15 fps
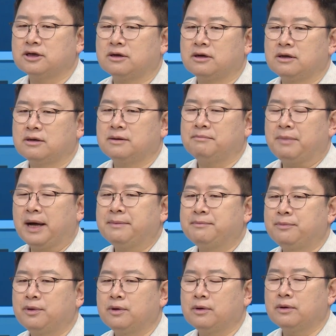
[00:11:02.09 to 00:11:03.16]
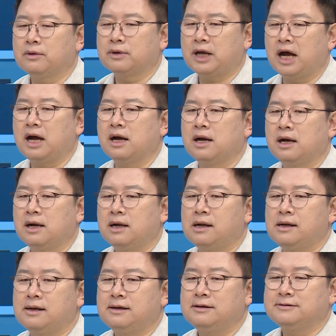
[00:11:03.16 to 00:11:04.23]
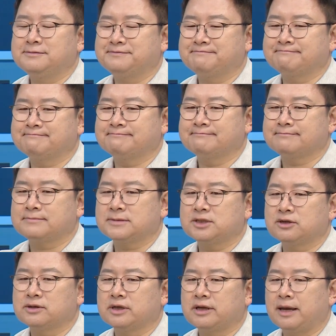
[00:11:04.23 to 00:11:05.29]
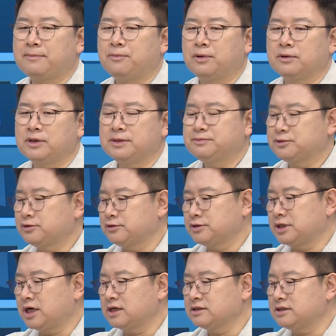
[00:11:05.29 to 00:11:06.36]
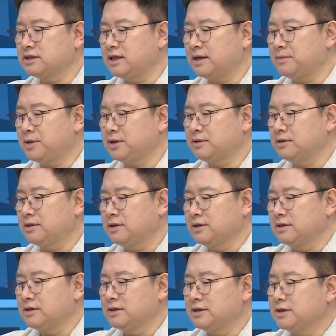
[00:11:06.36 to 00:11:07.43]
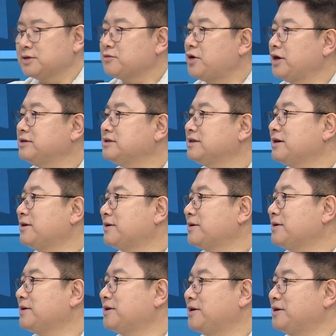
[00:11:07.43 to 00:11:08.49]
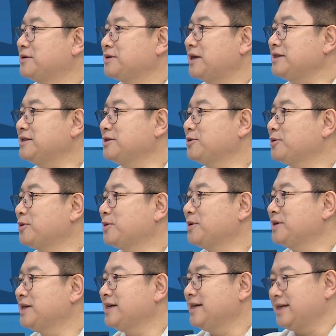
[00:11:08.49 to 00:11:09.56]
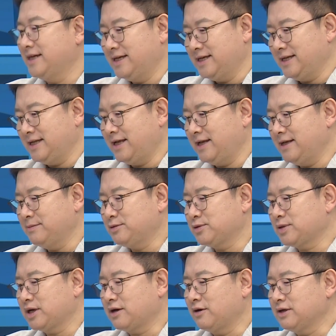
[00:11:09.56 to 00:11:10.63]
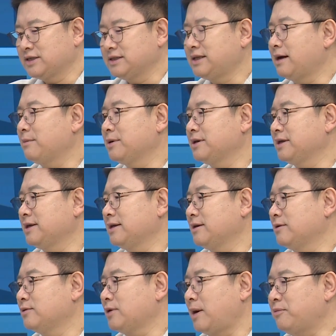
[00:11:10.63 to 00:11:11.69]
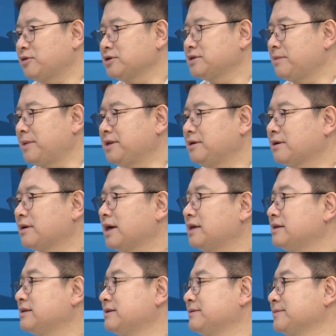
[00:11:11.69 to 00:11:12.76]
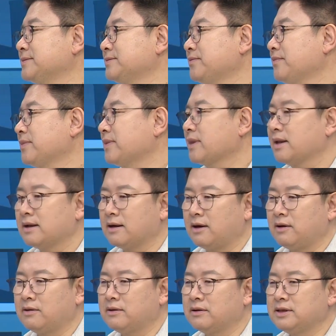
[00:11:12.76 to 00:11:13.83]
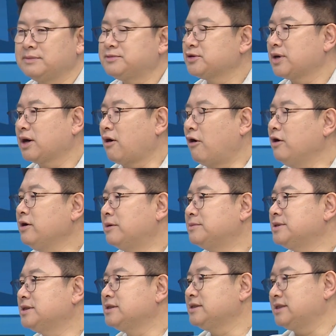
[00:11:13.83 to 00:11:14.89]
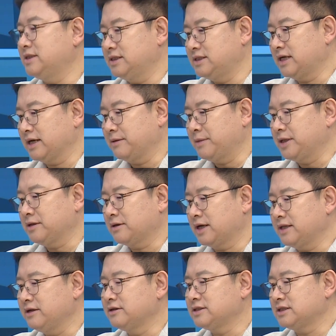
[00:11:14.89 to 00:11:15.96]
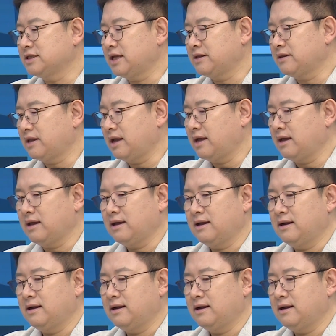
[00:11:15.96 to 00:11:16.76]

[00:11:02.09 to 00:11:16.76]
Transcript: 저 반포랑 음, 저기 개포 입주장 지나면 과연 이제 다시 또 음, 그러네요. 예, 네. 입주가 거의 끝나버리고 음. 앞으로 이제 몇 년간은 음. 거, 입주가 거의 없는 시장이 몇 년간 이어질 텐데